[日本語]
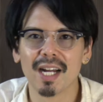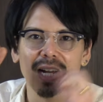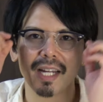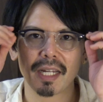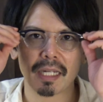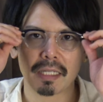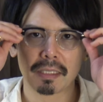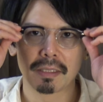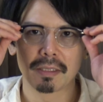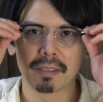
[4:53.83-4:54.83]
は
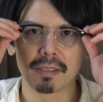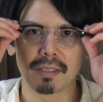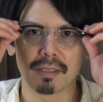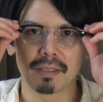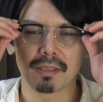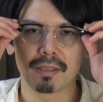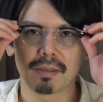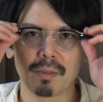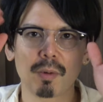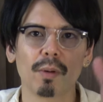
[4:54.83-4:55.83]
いです
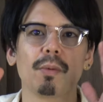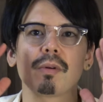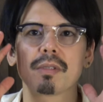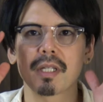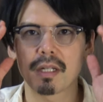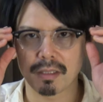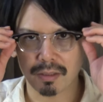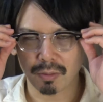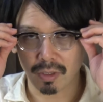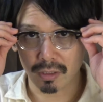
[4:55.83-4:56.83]
これも前回
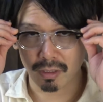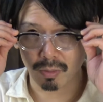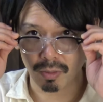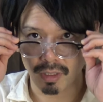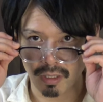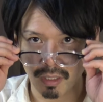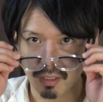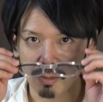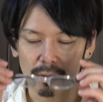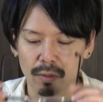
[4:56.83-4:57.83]
紹介した通り
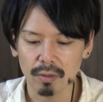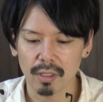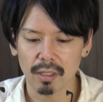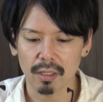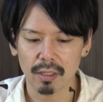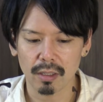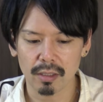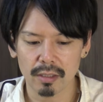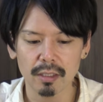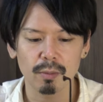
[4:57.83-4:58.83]
アーデルの、
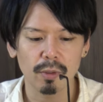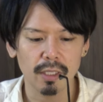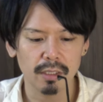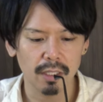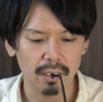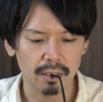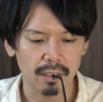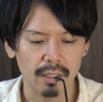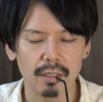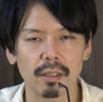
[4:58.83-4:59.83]
えー、サイズも同じでです
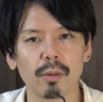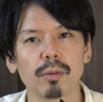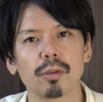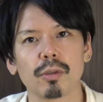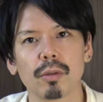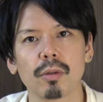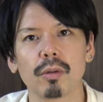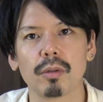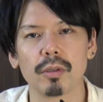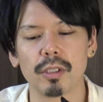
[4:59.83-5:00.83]
ね44
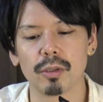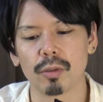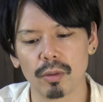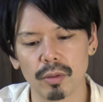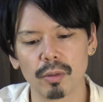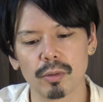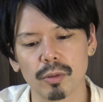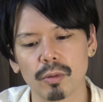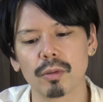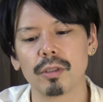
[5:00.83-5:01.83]
の
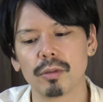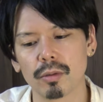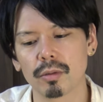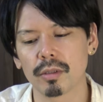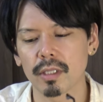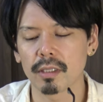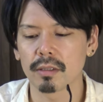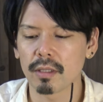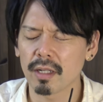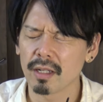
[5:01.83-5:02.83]
2444の24
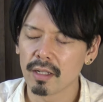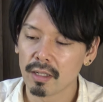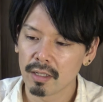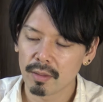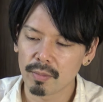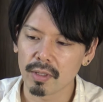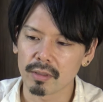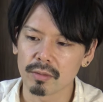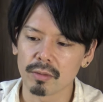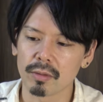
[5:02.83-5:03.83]
サイズね
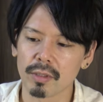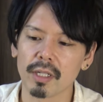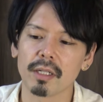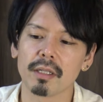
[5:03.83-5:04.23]
ブラックウッドクリアで